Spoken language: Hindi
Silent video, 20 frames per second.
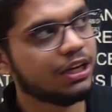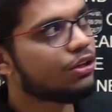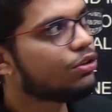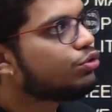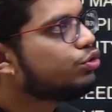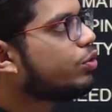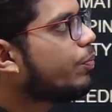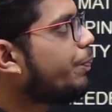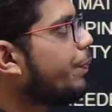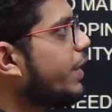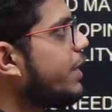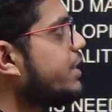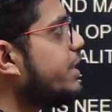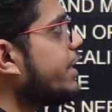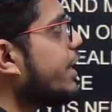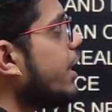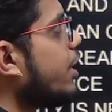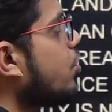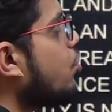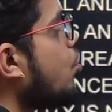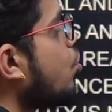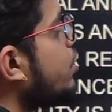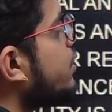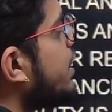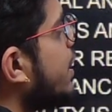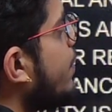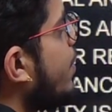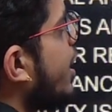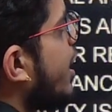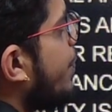जो पीजी का कोर्स है
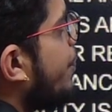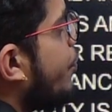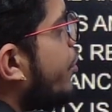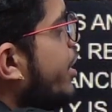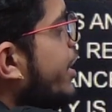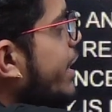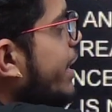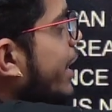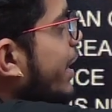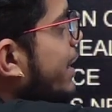हमारा पॉलिटिकल